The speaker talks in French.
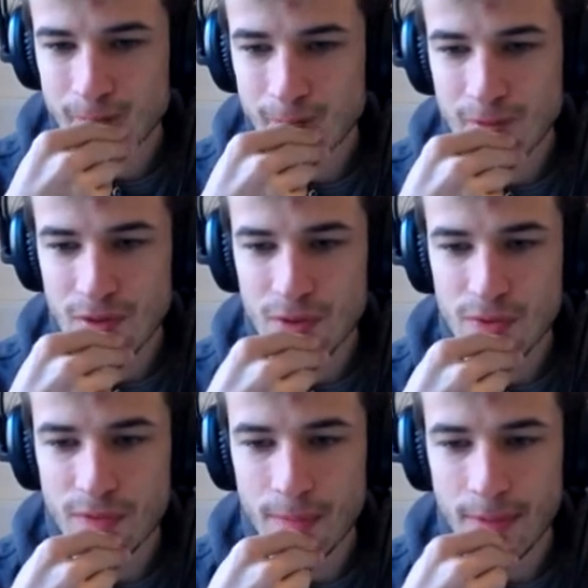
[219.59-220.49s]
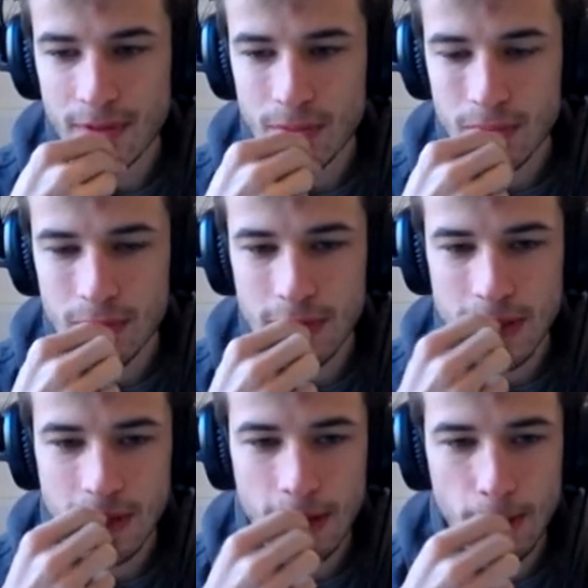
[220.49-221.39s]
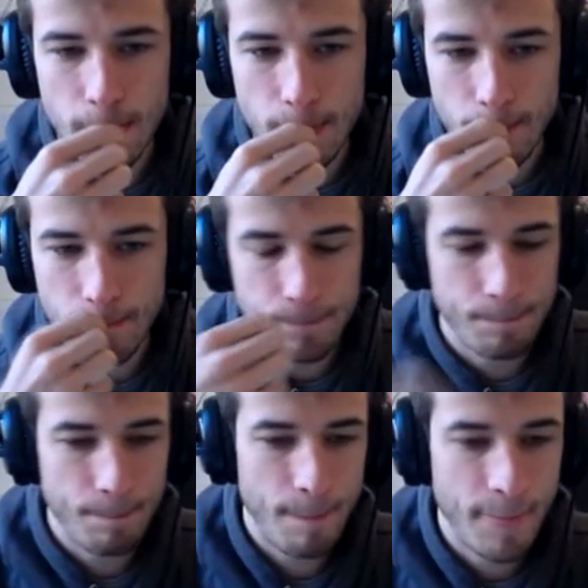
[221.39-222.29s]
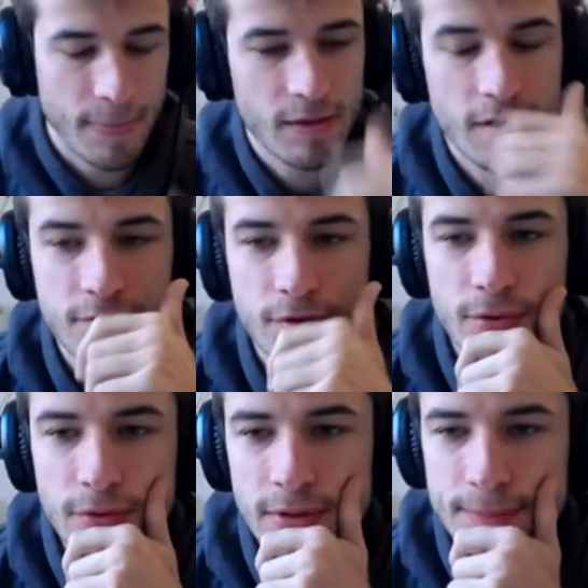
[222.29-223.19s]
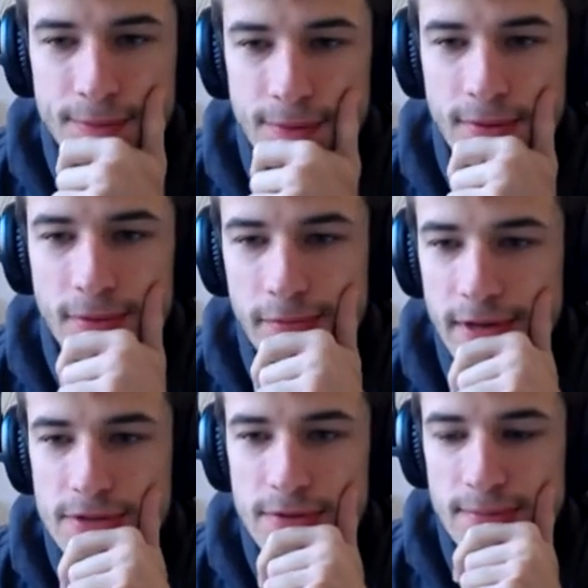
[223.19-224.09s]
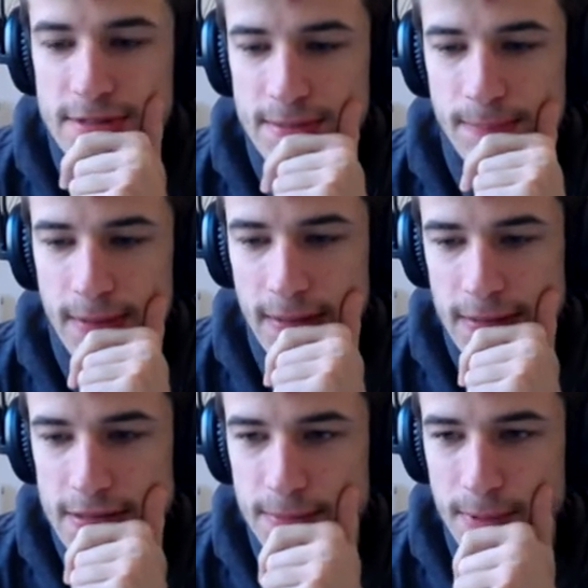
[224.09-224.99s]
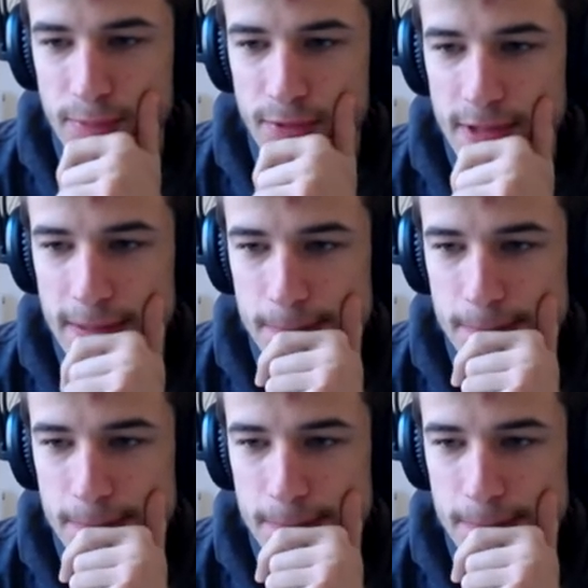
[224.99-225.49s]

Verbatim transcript: Parce que tu fais pas trop trop d'erreurs. T'en as fait une au début euh, dans l'ouverture, mais j'ai pas, j'ai pas puni.